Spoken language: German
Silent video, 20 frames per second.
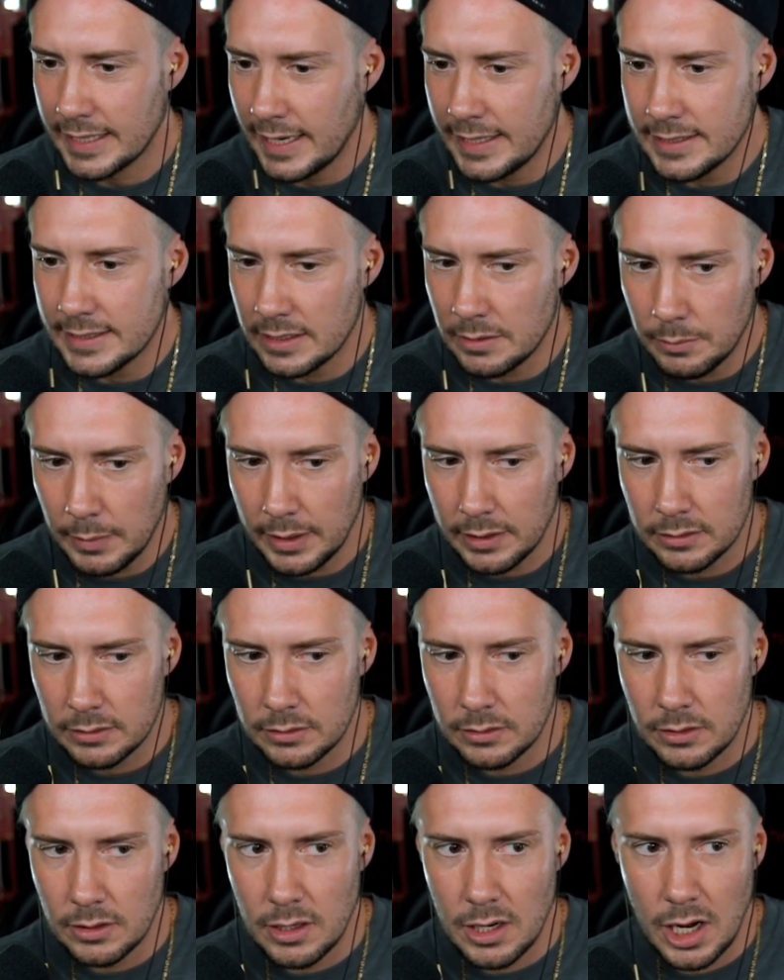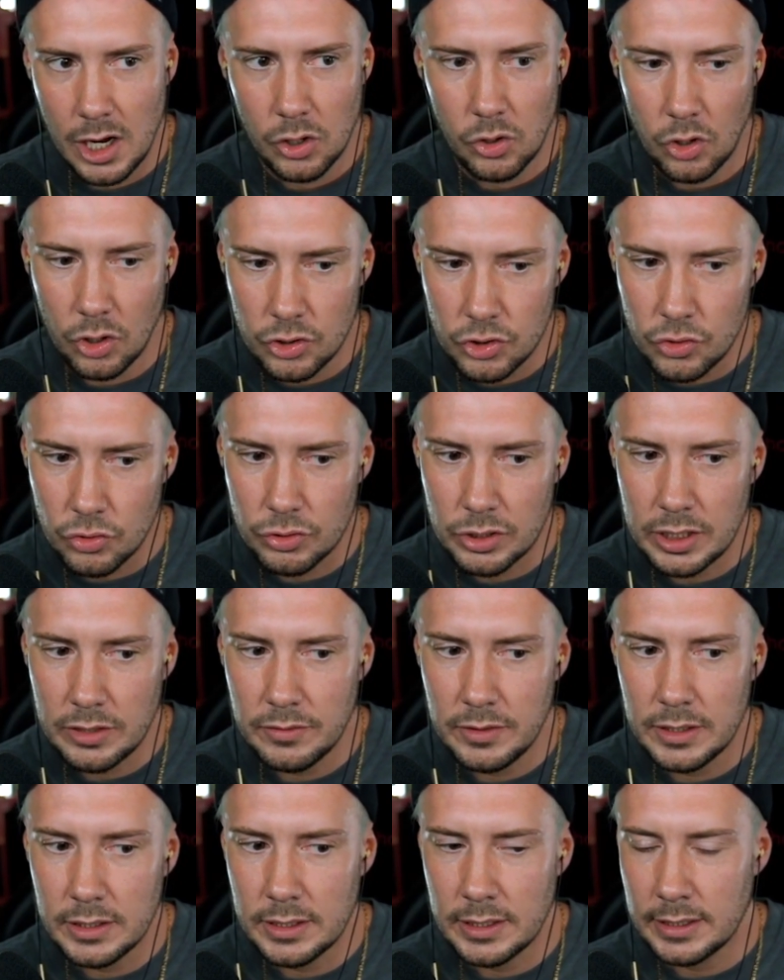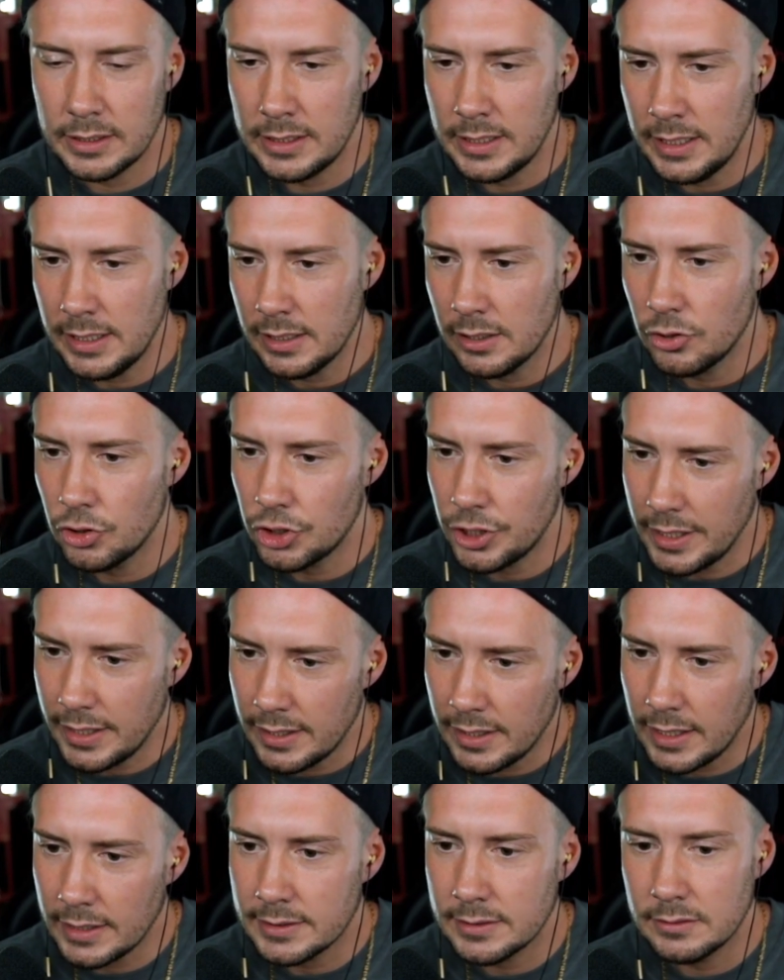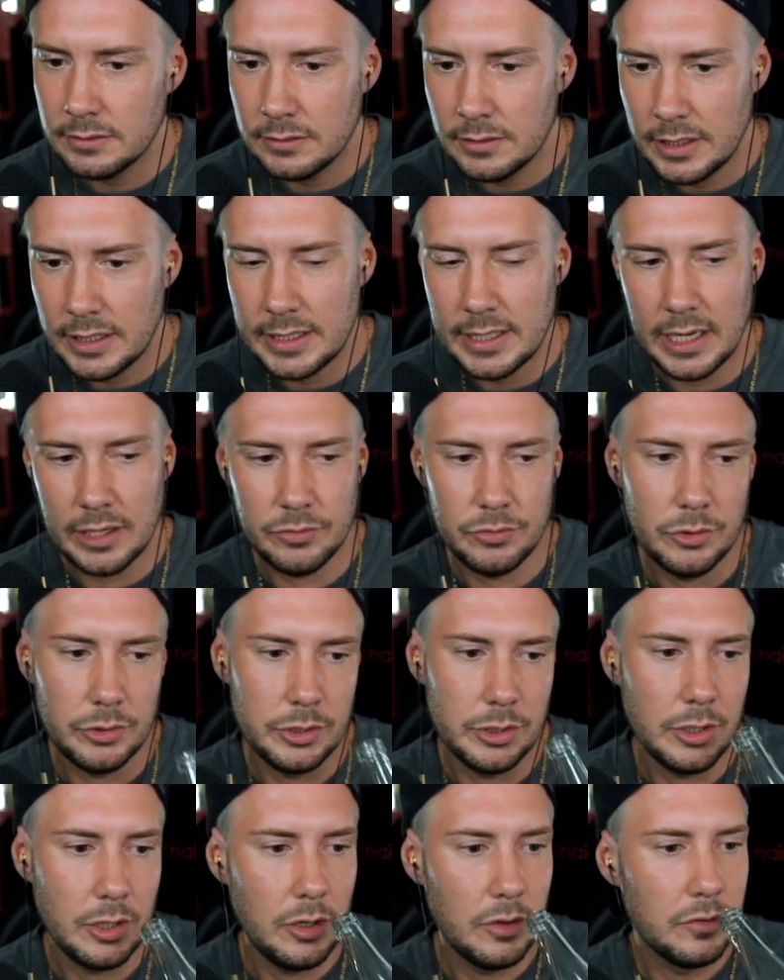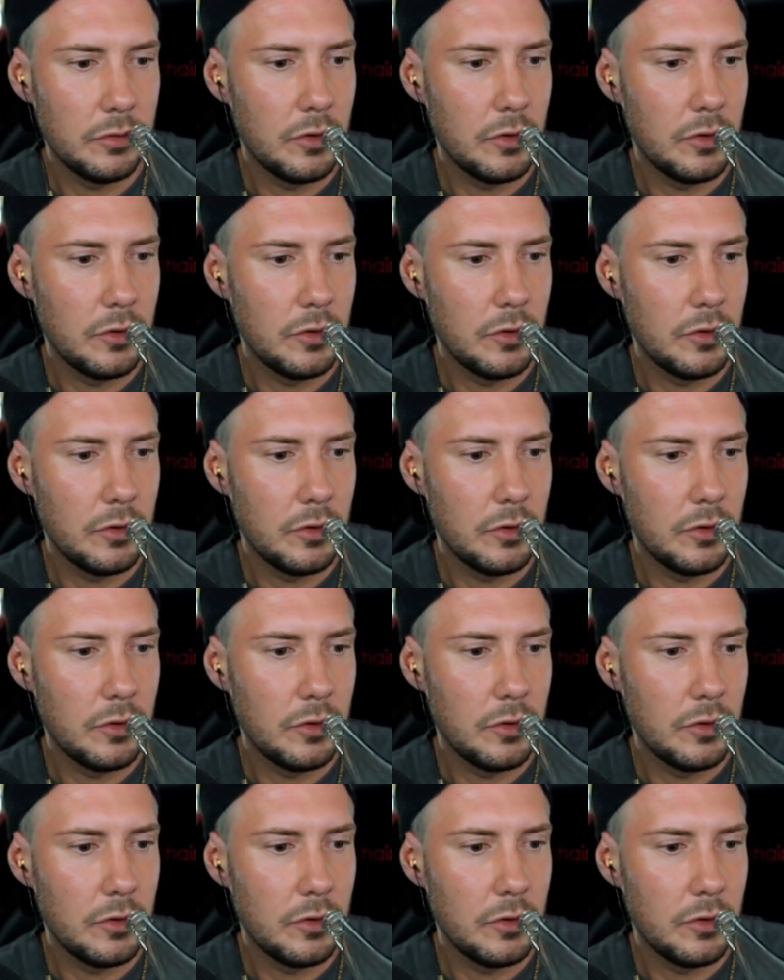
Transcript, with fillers: keinen Sinn macht. Konstruktive Kritik stehen lassen, ich antworte drauf.